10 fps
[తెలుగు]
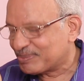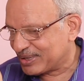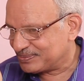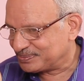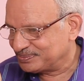
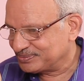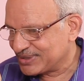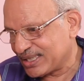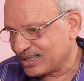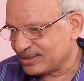చెప్పలే
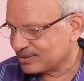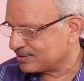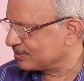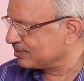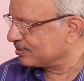సరేనా
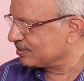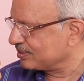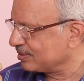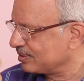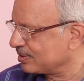
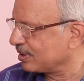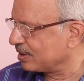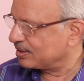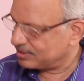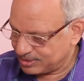
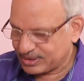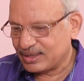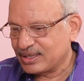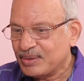సరే ఓకే